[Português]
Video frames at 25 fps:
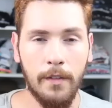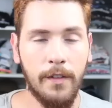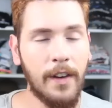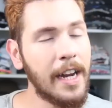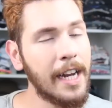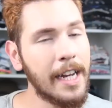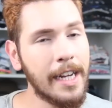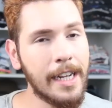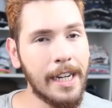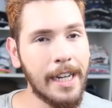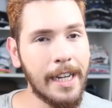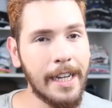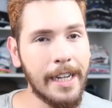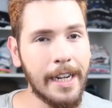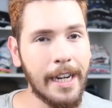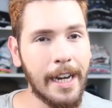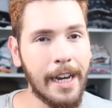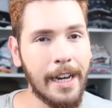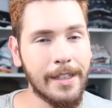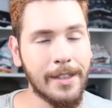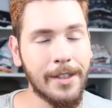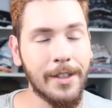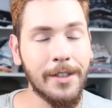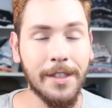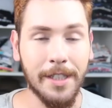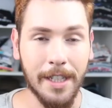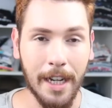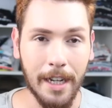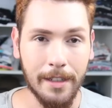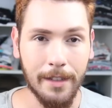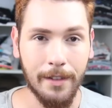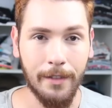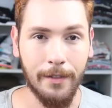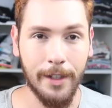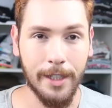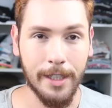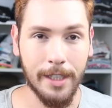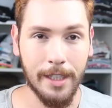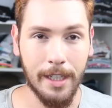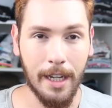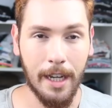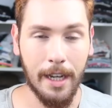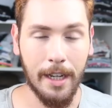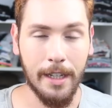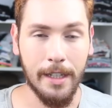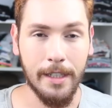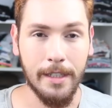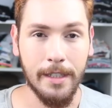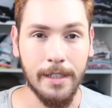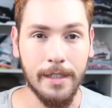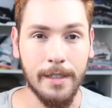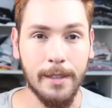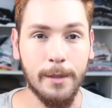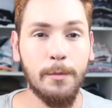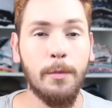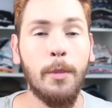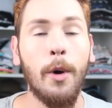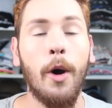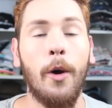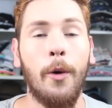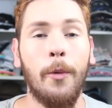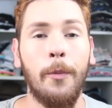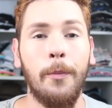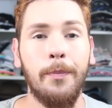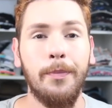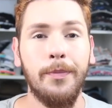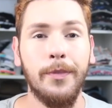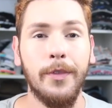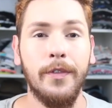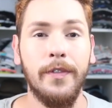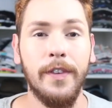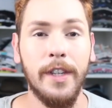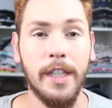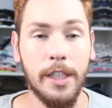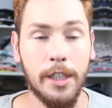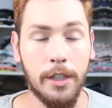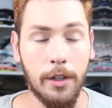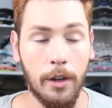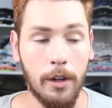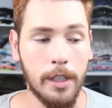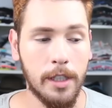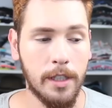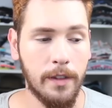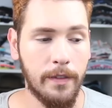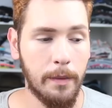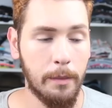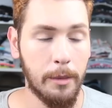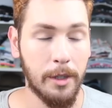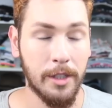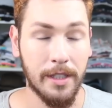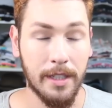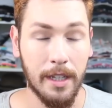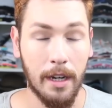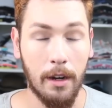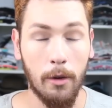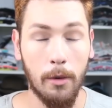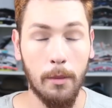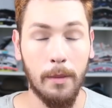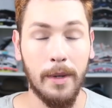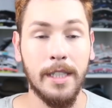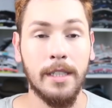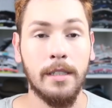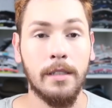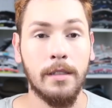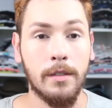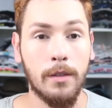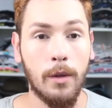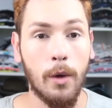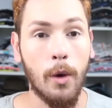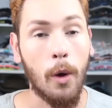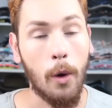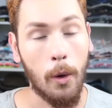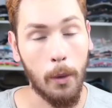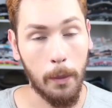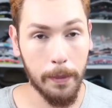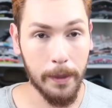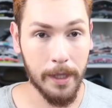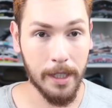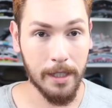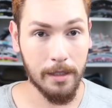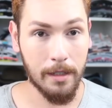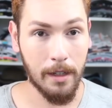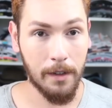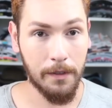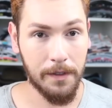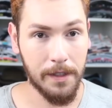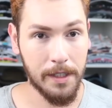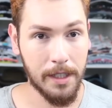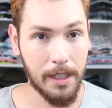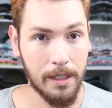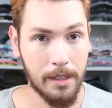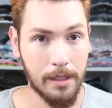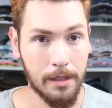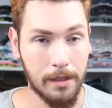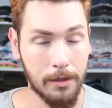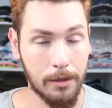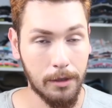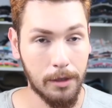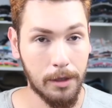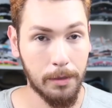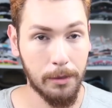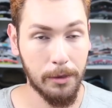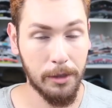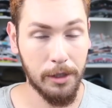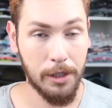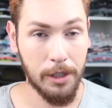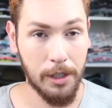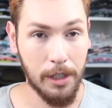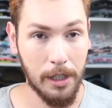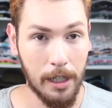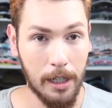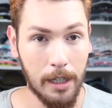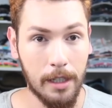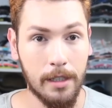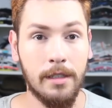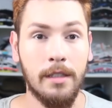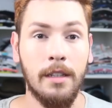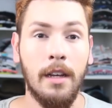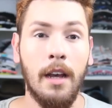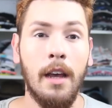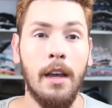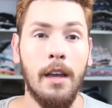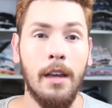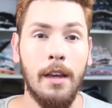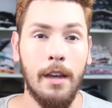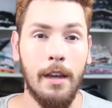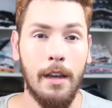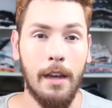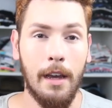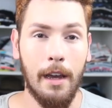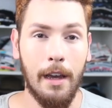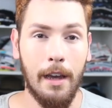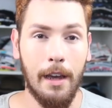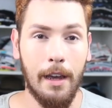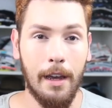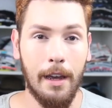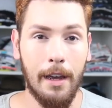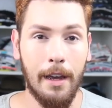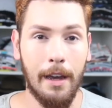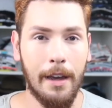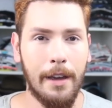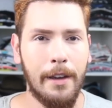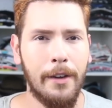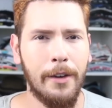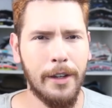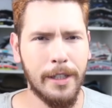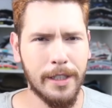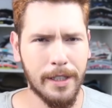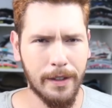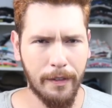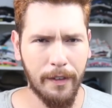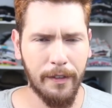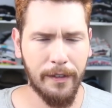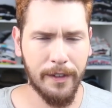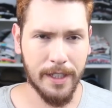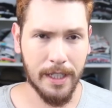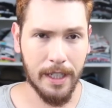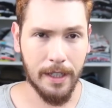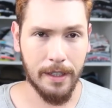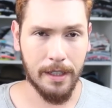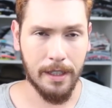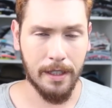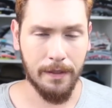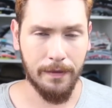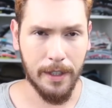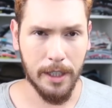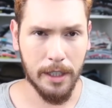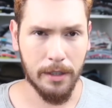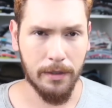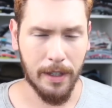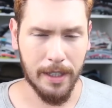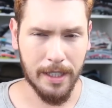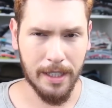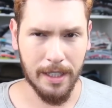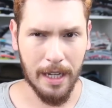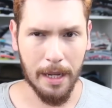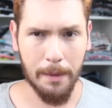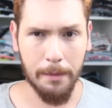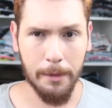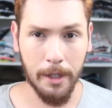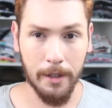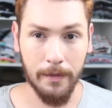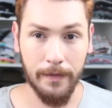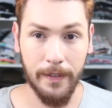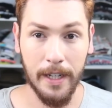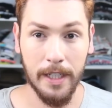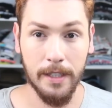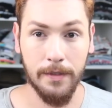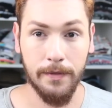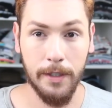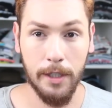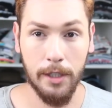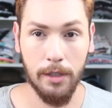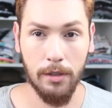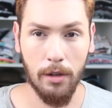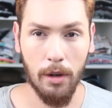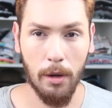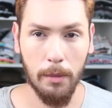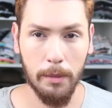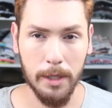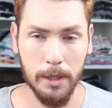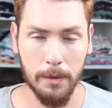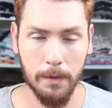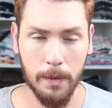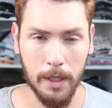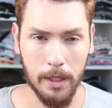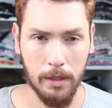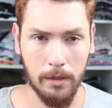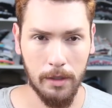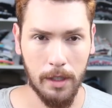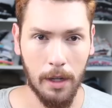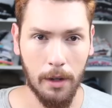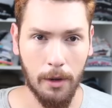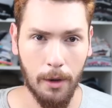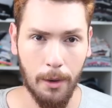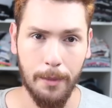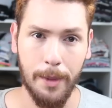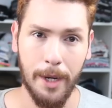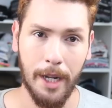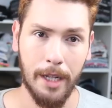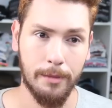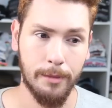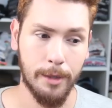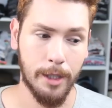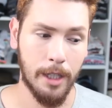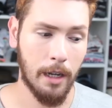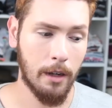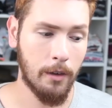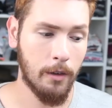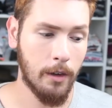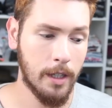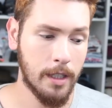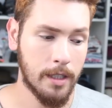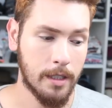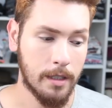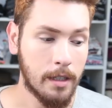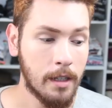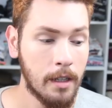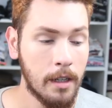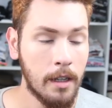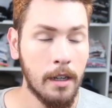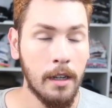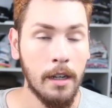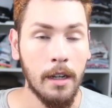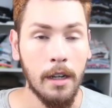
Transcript: Fala galera, tudo certo com vocês? Bom, no vídeo de hoje eu vim mostrar algumas compras que eu fiz nesses últimos dias é, Eu resolvi fazer esse vídeo, faz tempo que eu não faço vídeo de compras porque eu não tenho comprado muita coisa